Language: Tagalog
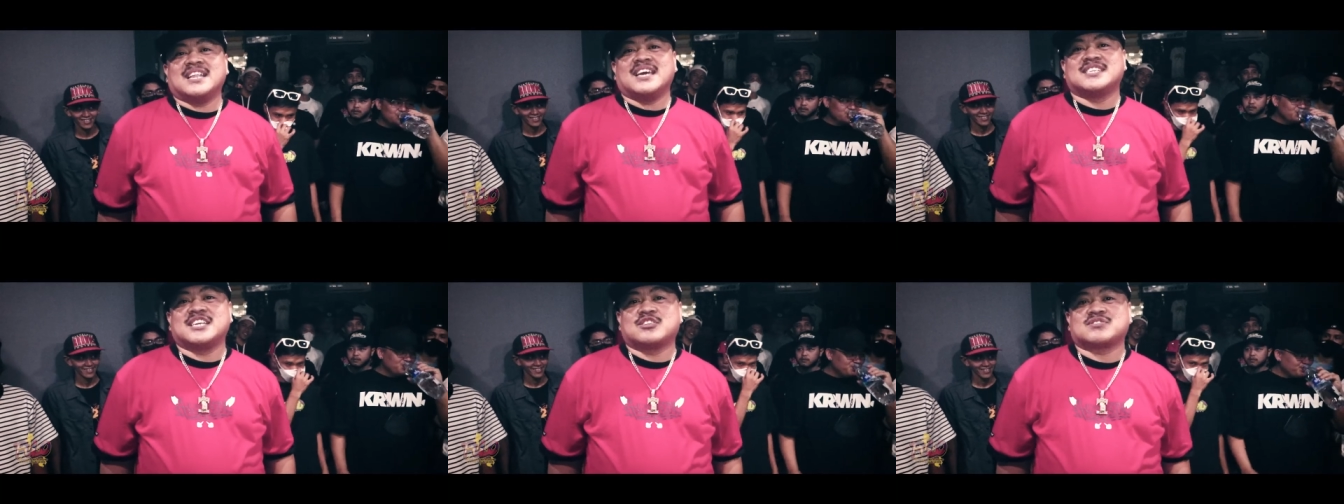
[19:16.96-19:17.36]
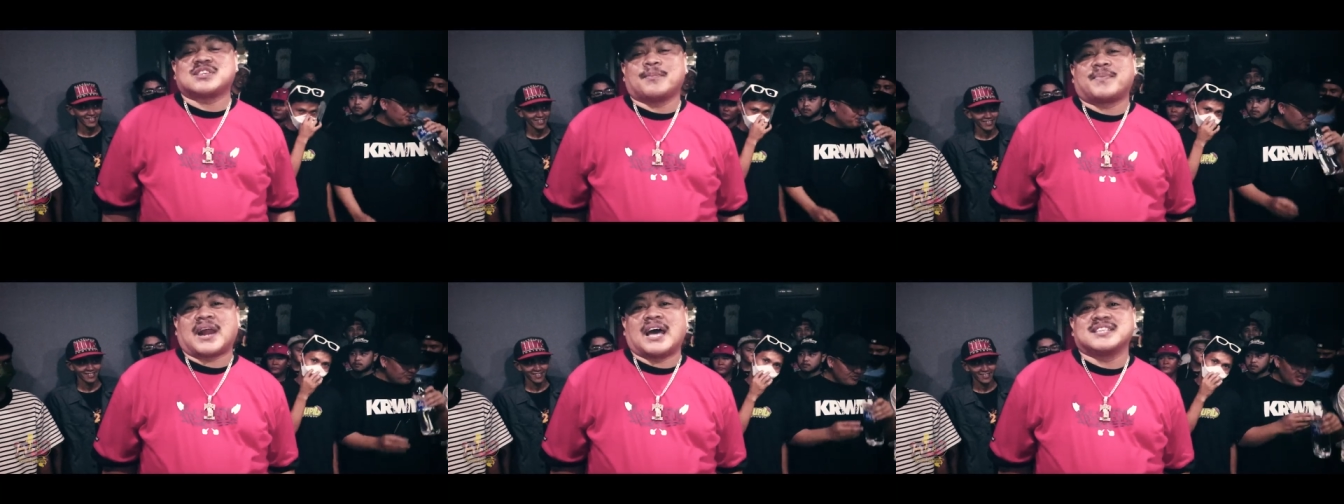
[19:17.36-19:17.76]
League dito sa
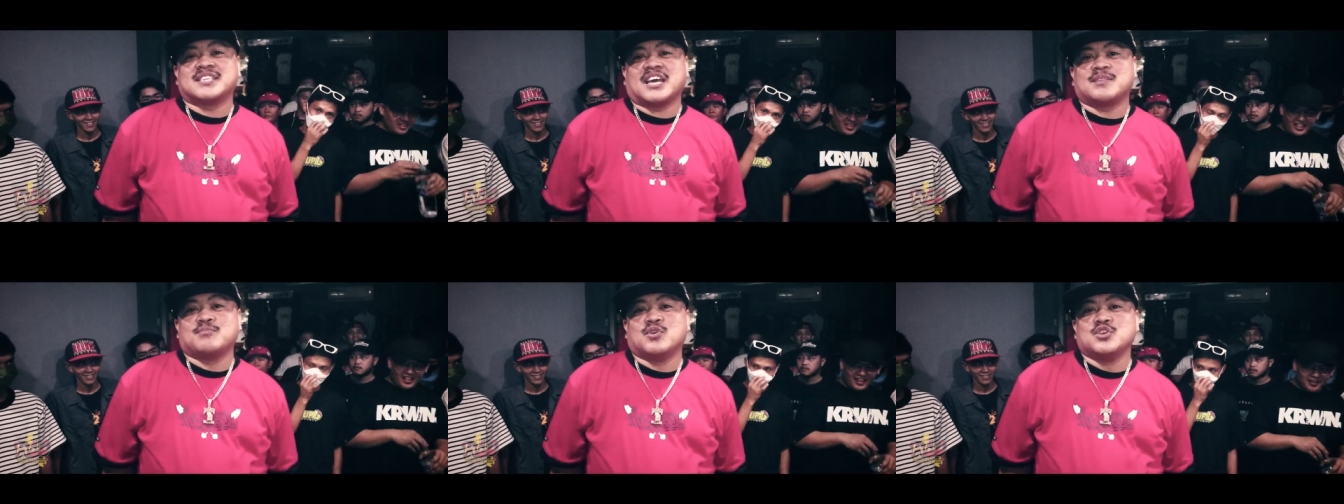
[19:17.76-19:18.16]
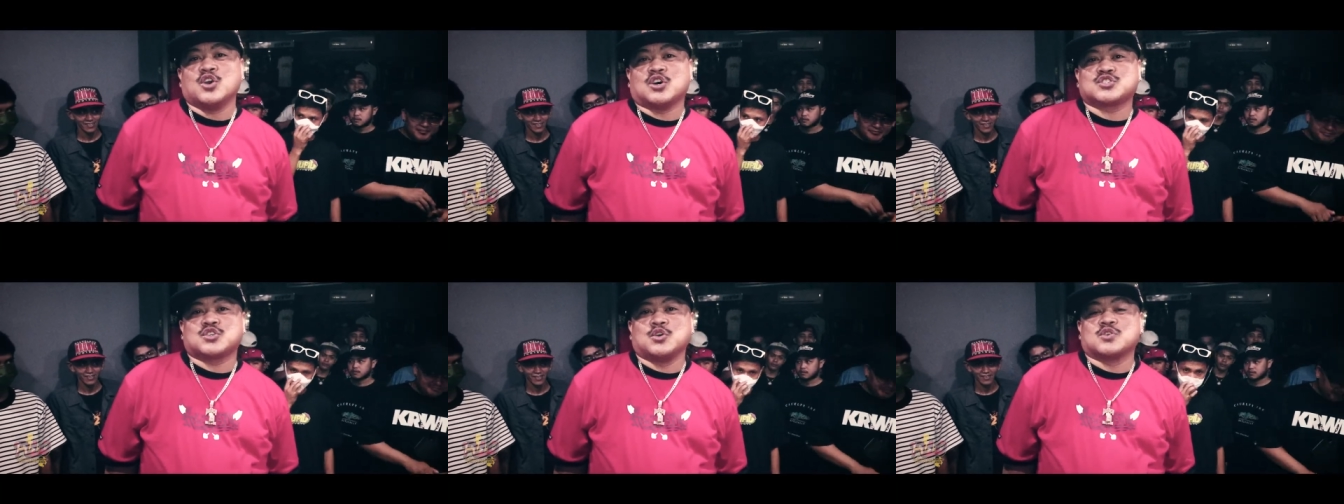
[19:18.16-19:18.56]
Branded
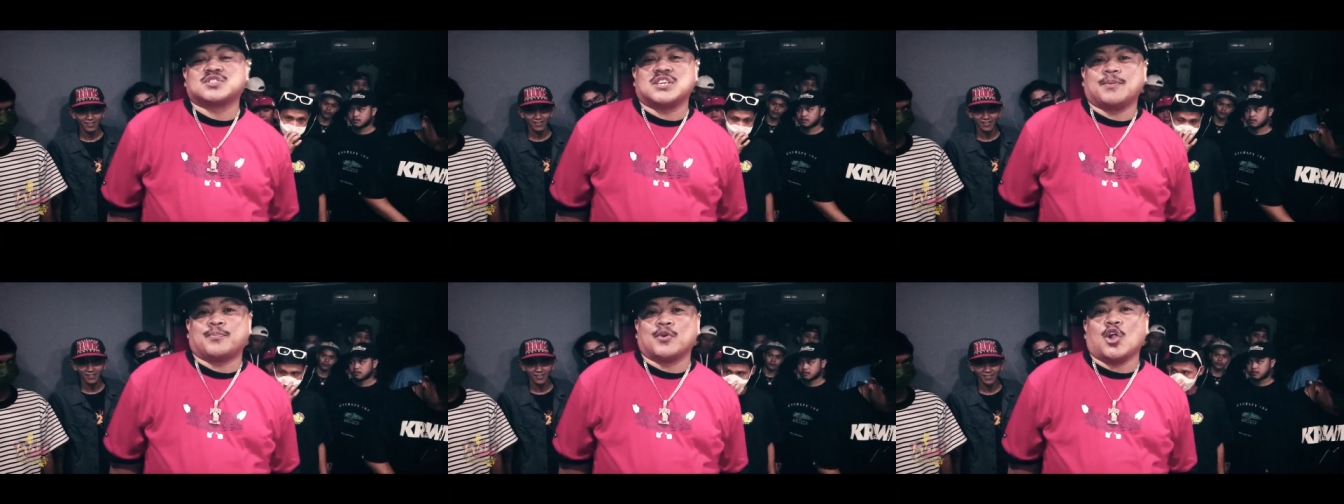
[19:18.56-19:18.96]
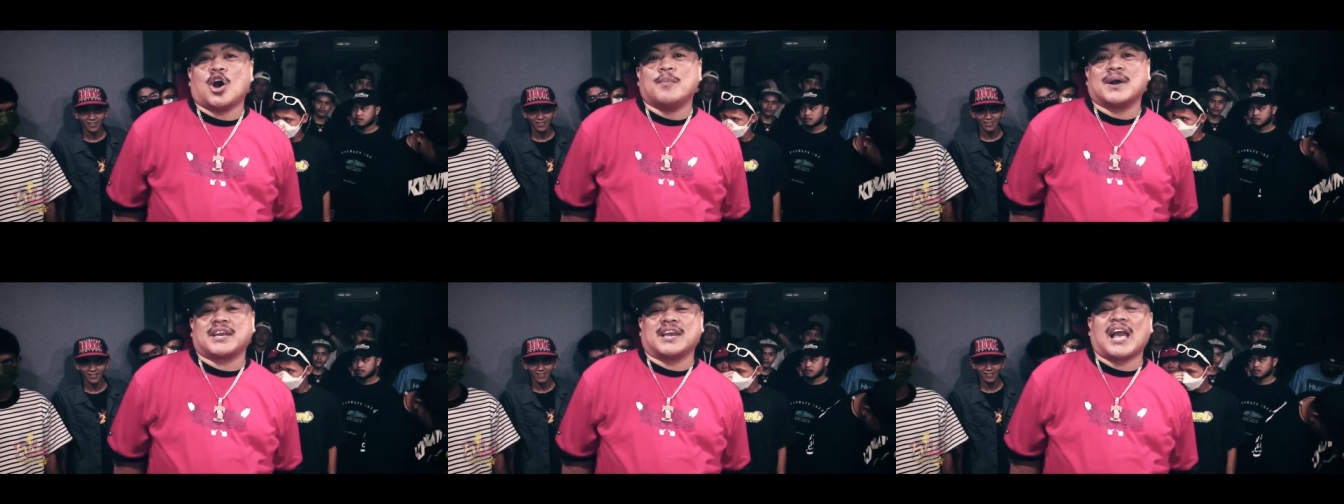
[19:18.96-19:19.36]
Munoz QC. Pulo,
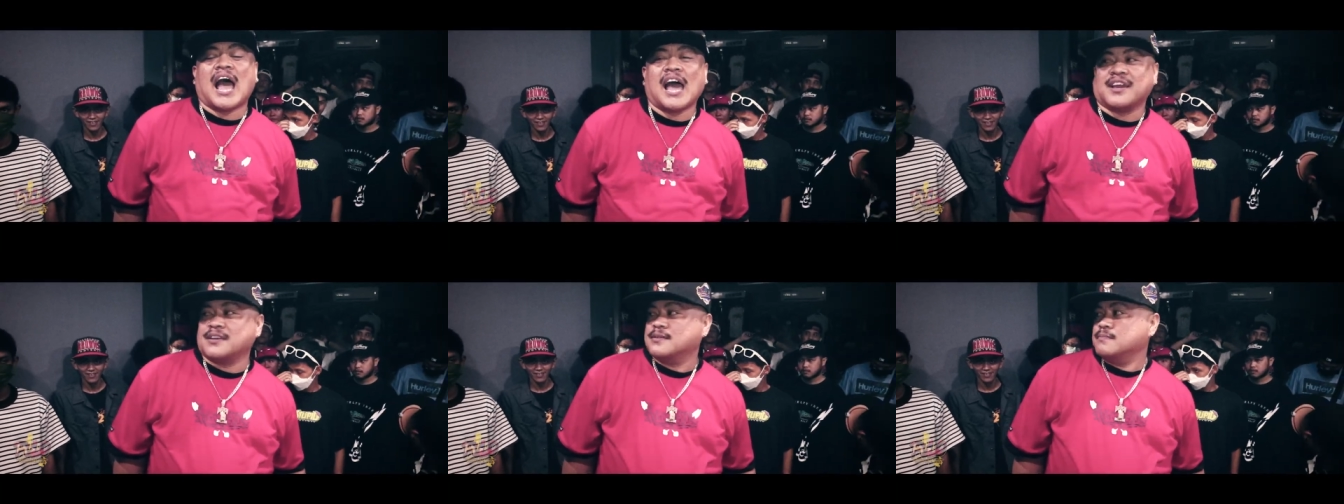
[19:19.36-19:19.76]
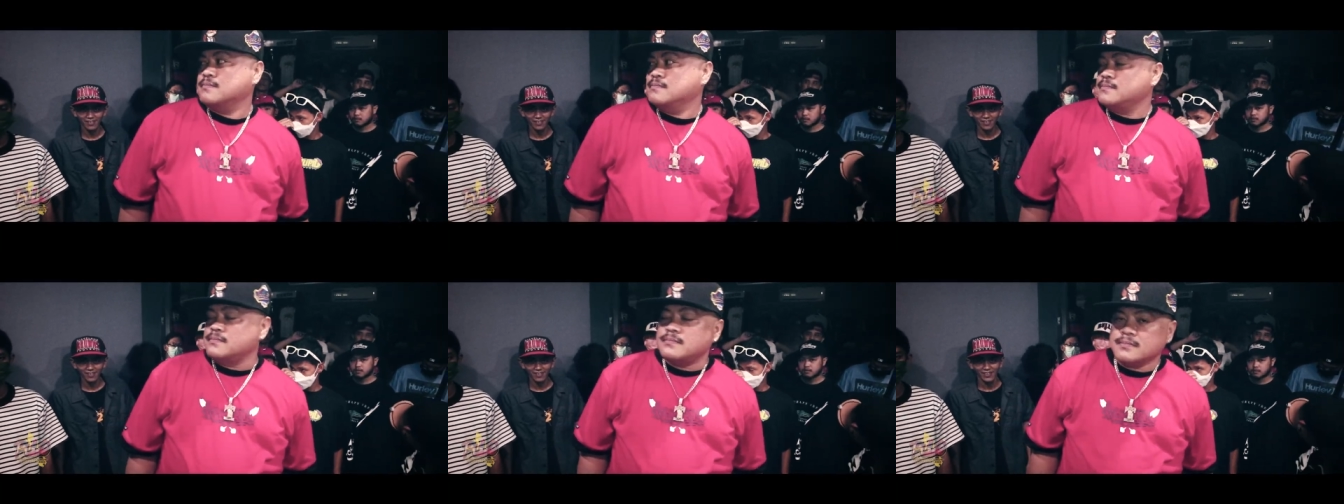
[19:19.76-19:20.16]
magingay!
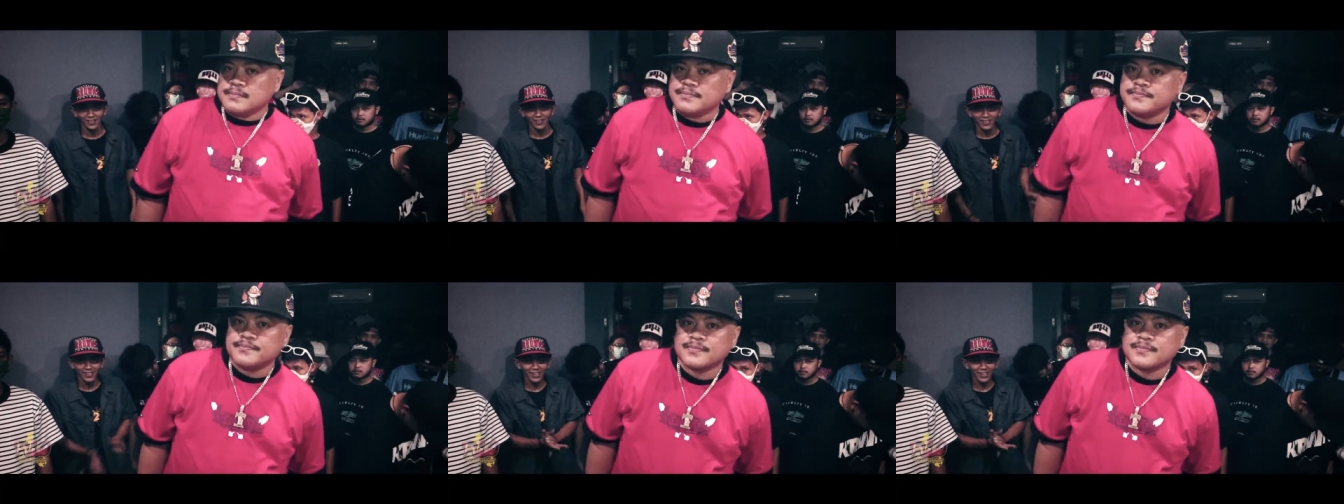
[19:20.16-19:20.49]
Yeah!